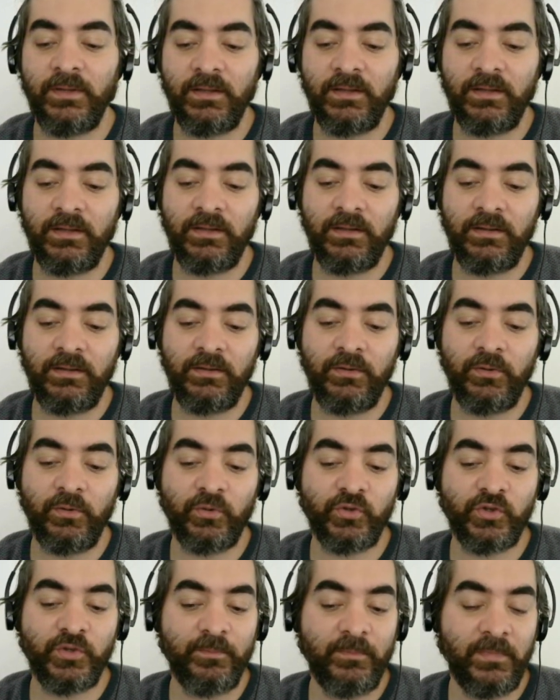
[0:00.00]
E,
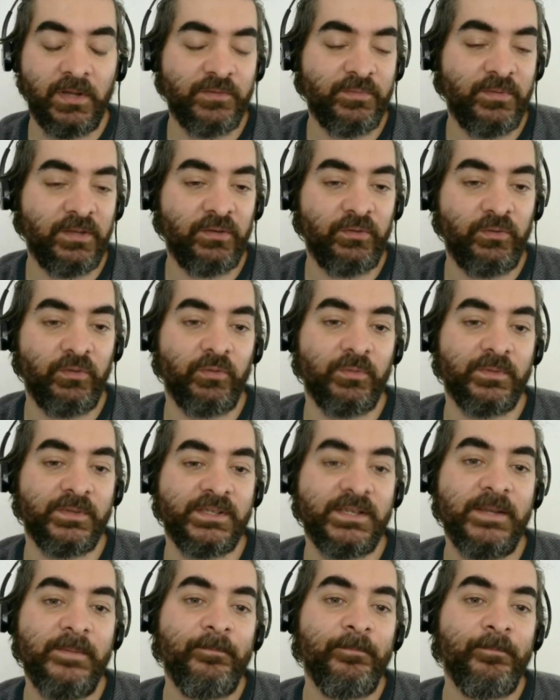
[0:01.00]
yorucu bir maç bekliyordu
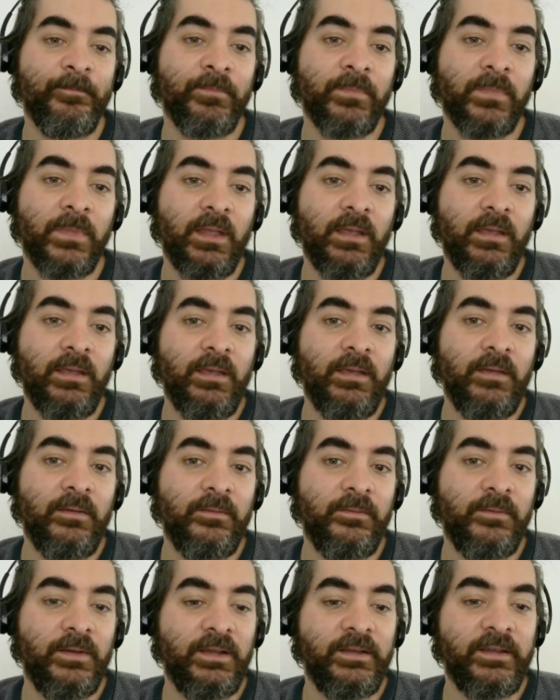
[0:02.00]
bize.
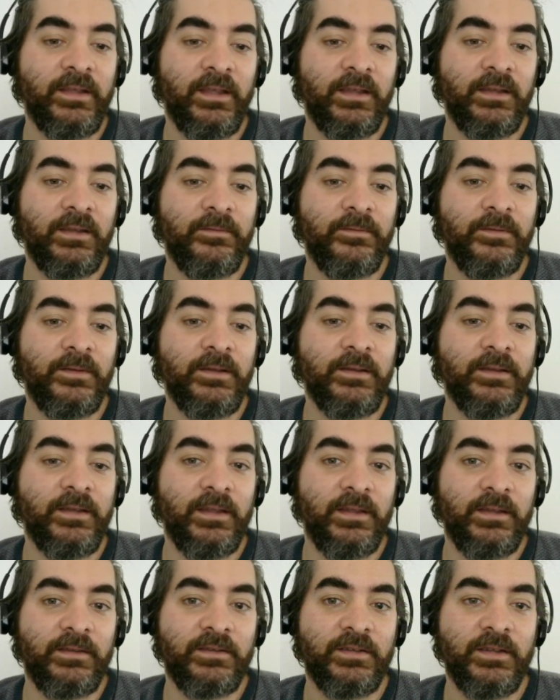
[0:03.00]
Fil G7, Fil
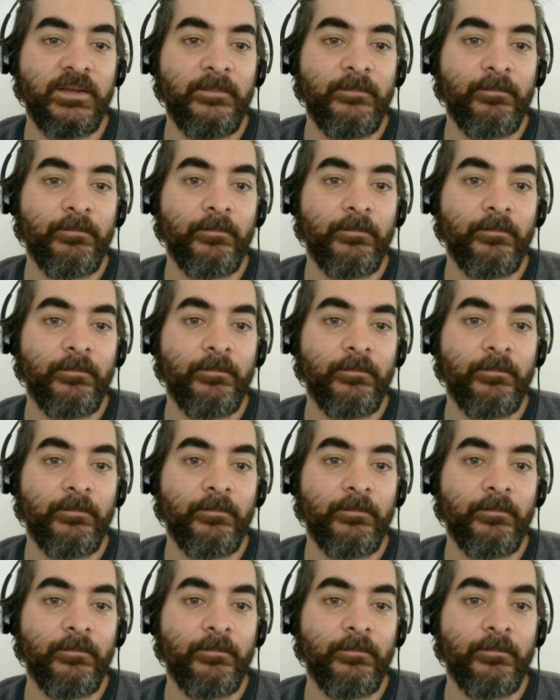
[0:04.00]
G2.